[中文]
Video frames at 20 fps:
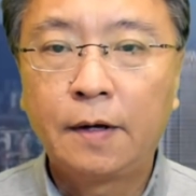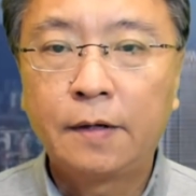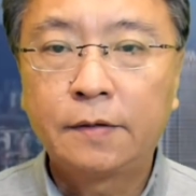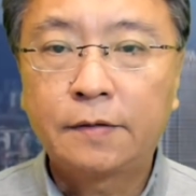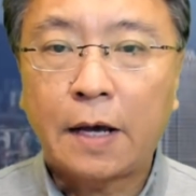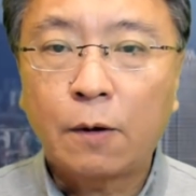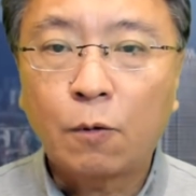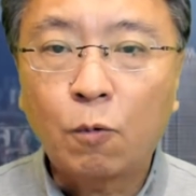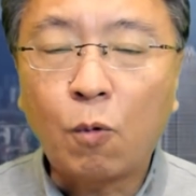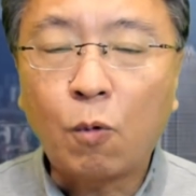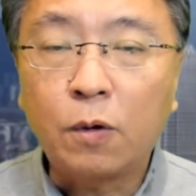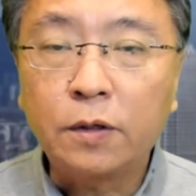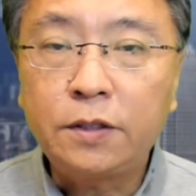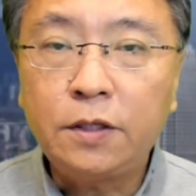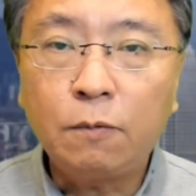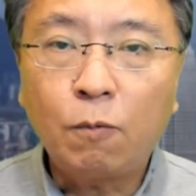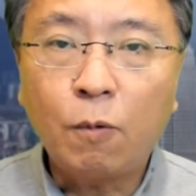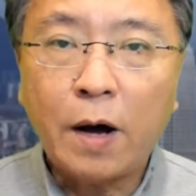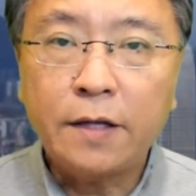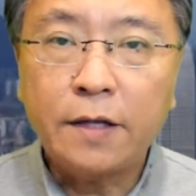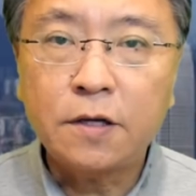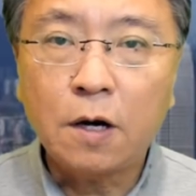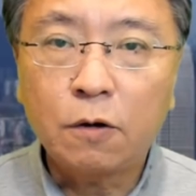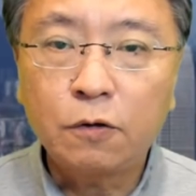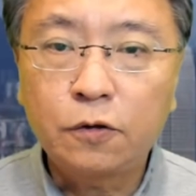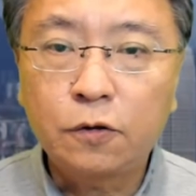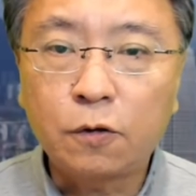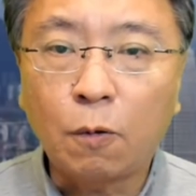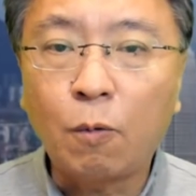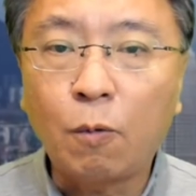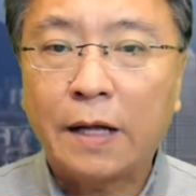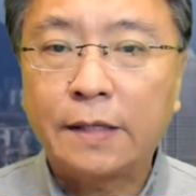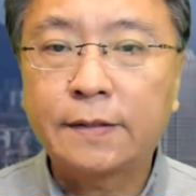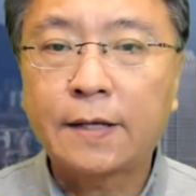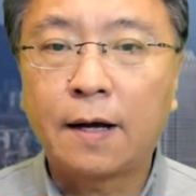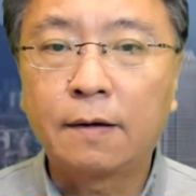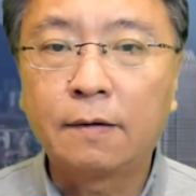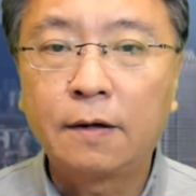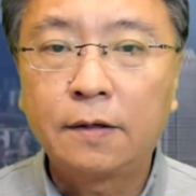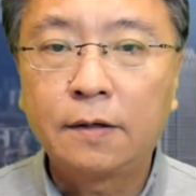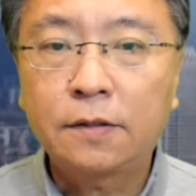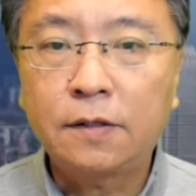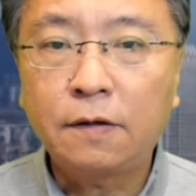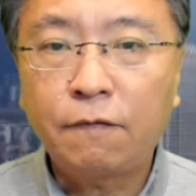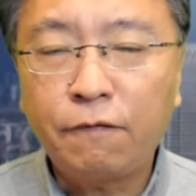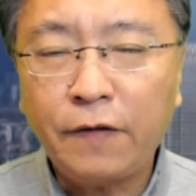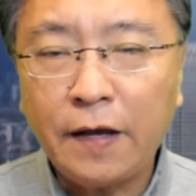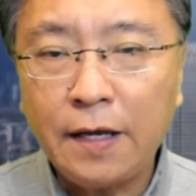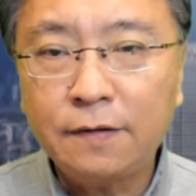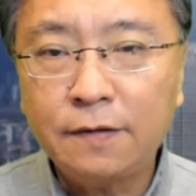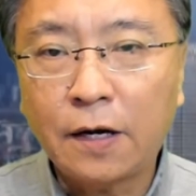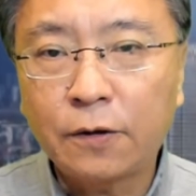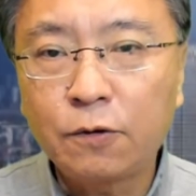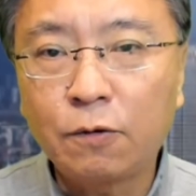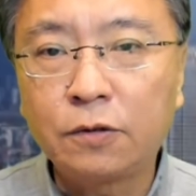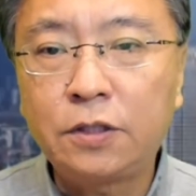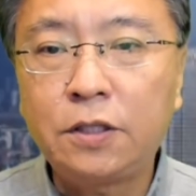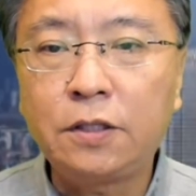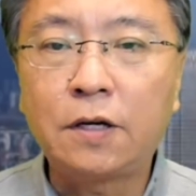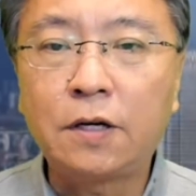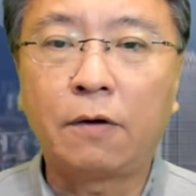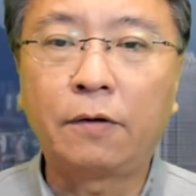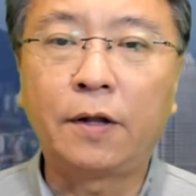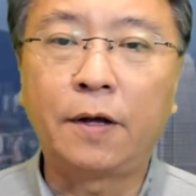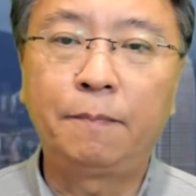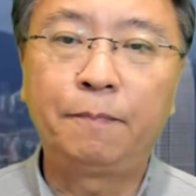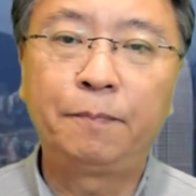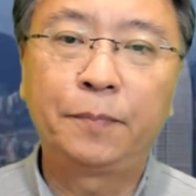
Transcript: 在国际外交手腕上是非常有技巧的，